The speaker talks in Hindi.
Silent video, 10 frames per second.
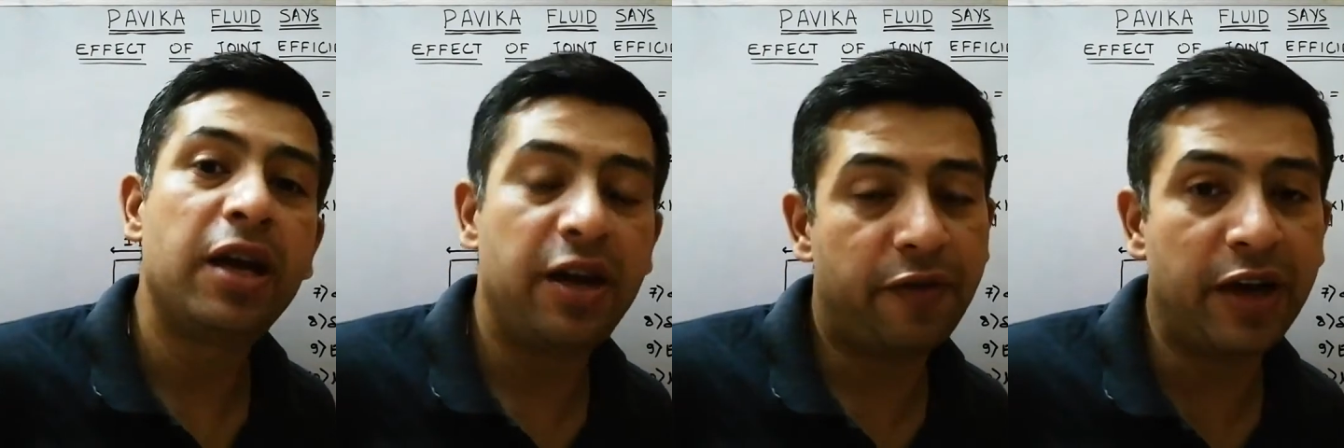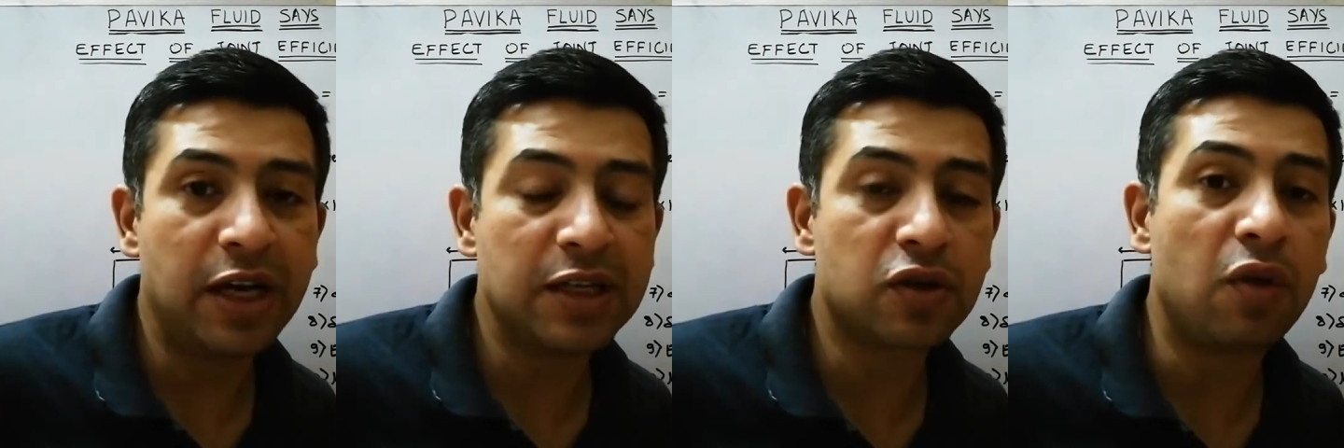
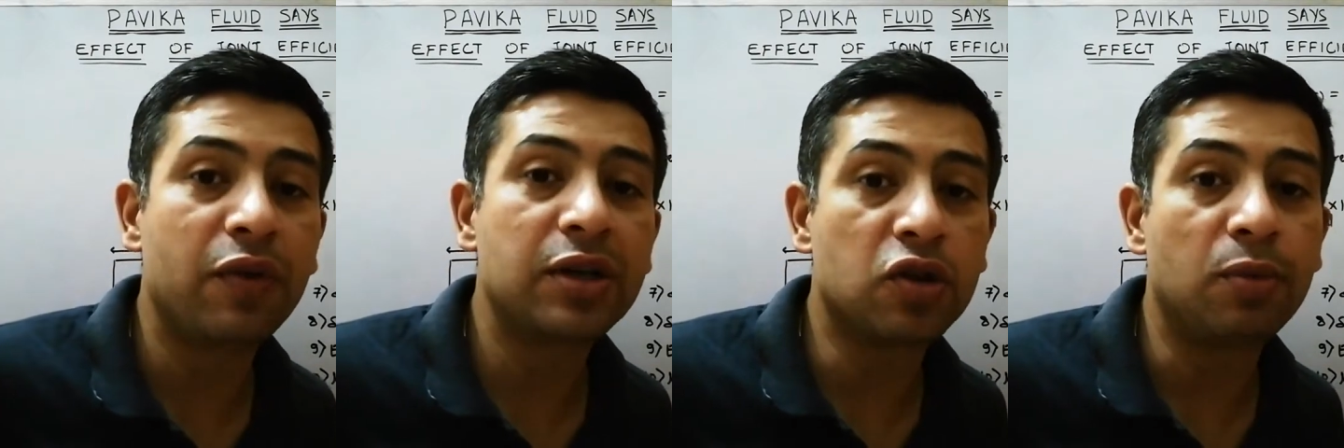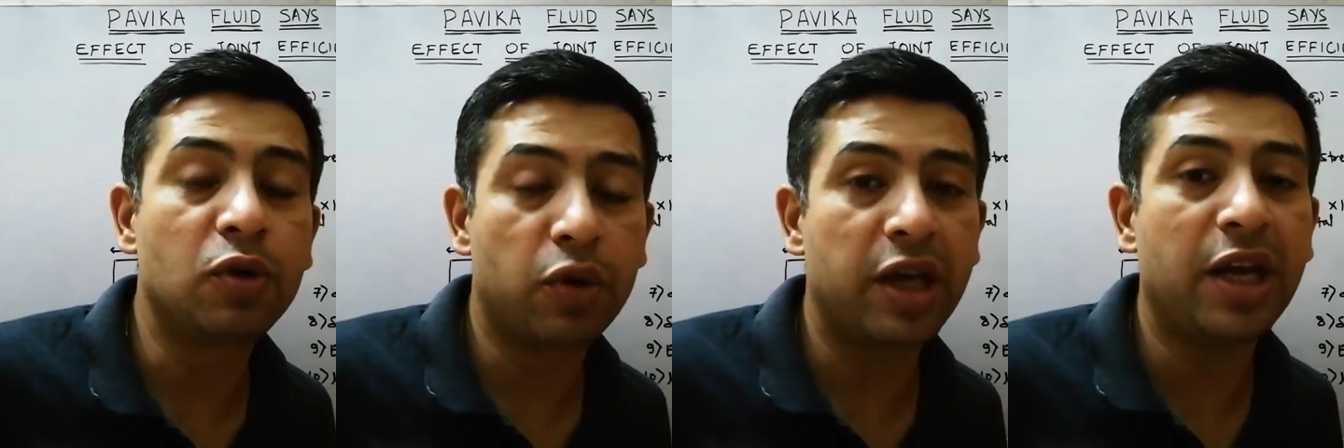डेफिनेटली सॉम वन सॉम
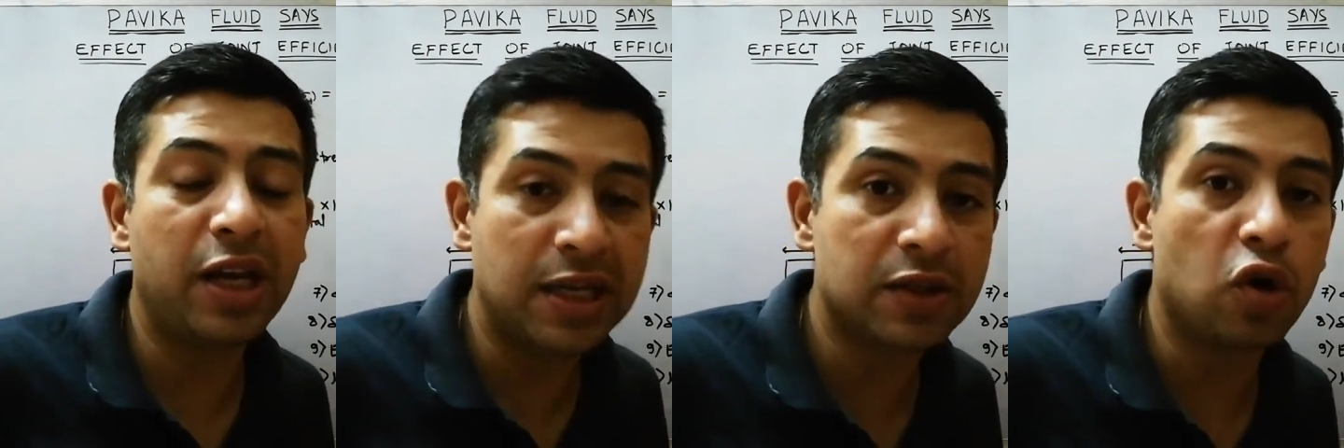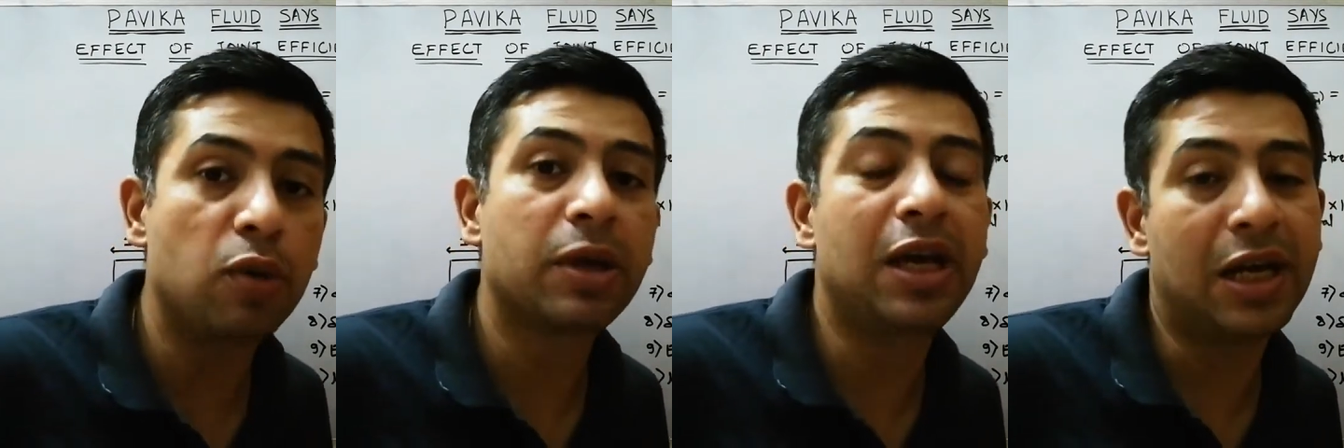टू के यानी कि
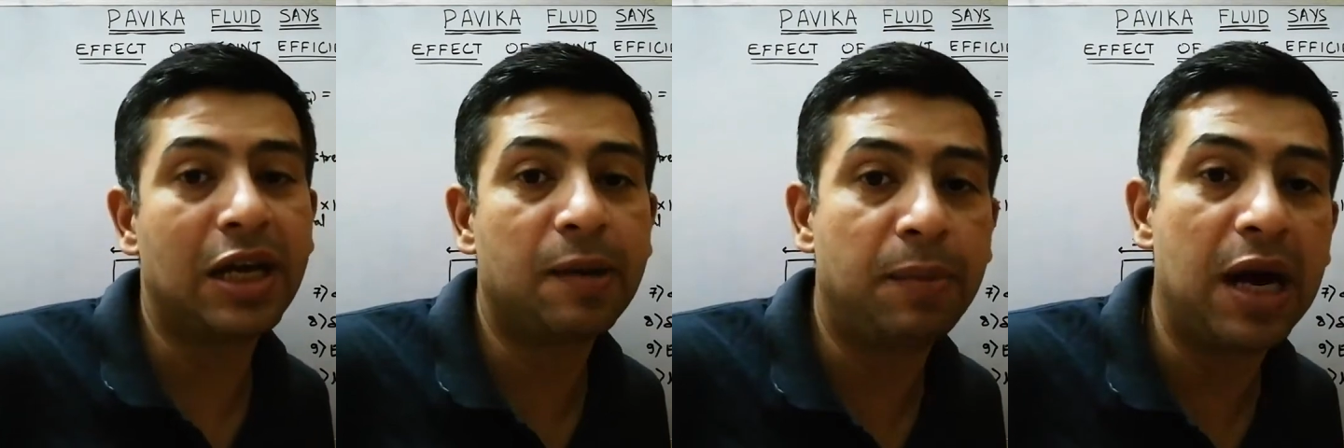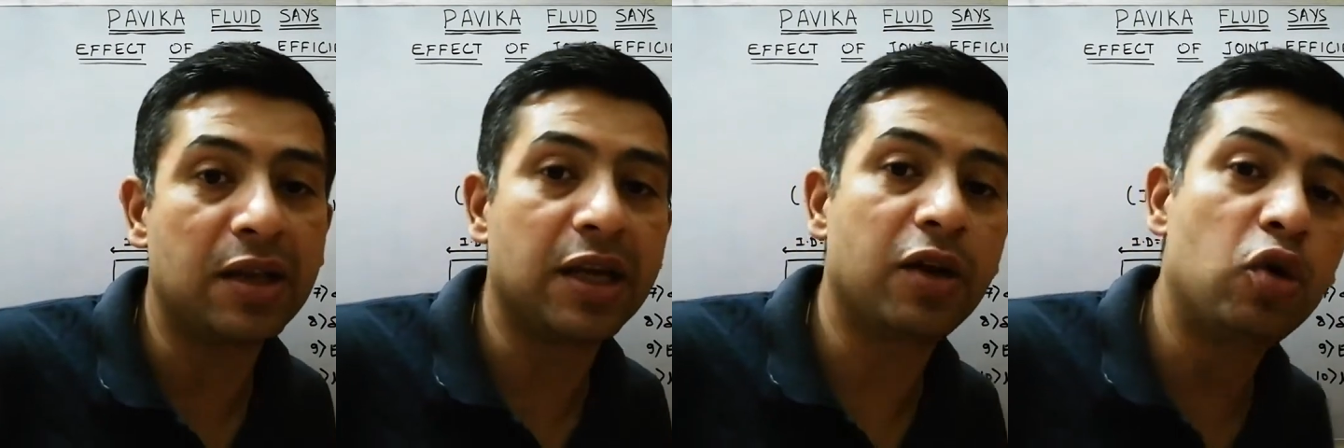सॉम के अलग अलग
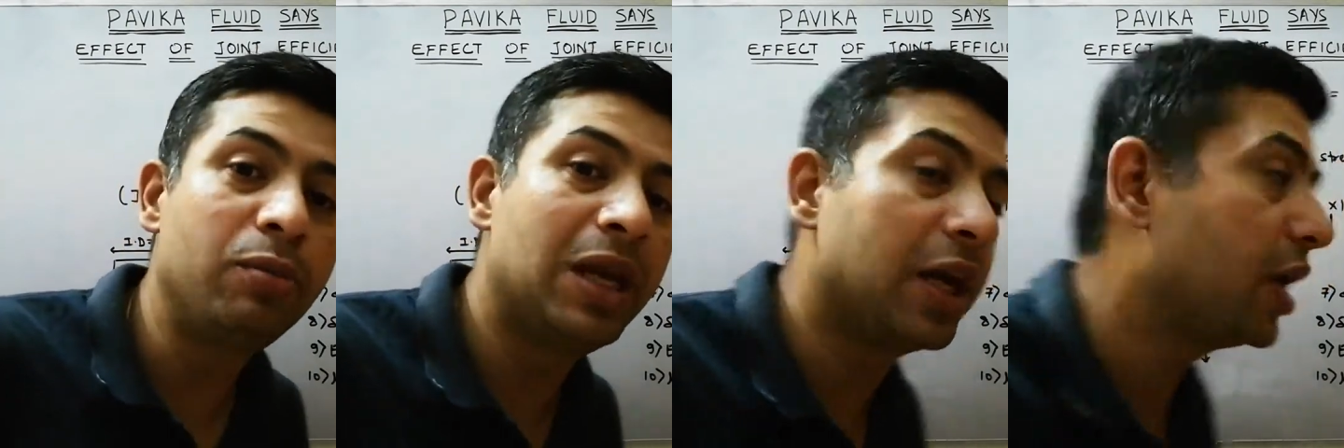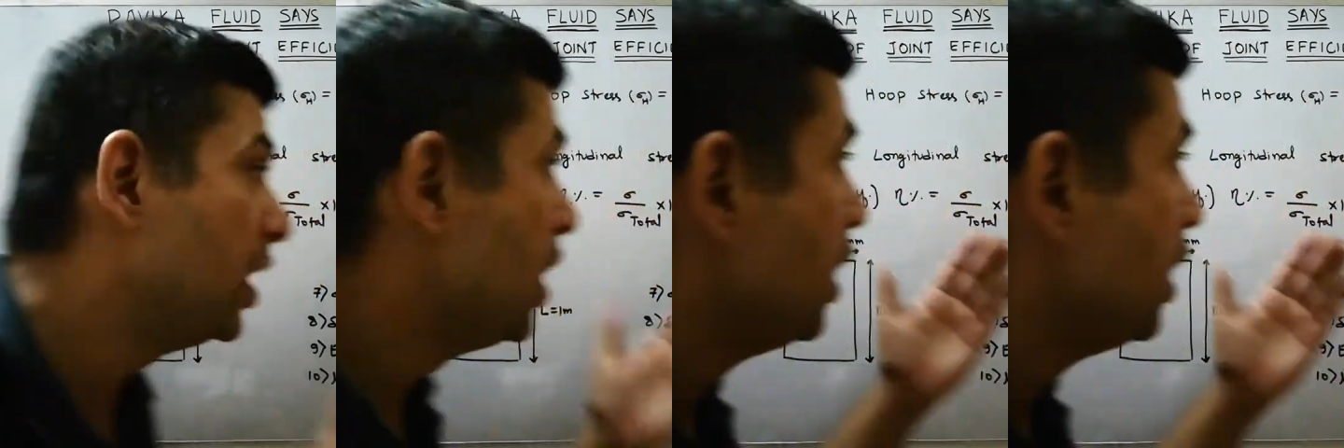पार्ट देखने को मिलेंगे